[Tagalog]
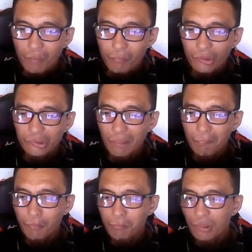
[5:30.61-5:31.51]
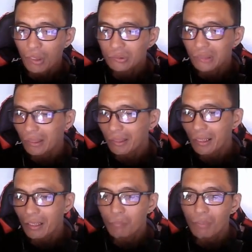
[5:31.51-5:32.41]
For example, punta ako sa aking
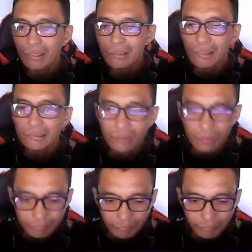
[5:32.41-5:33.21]
uh, wallet guys. No?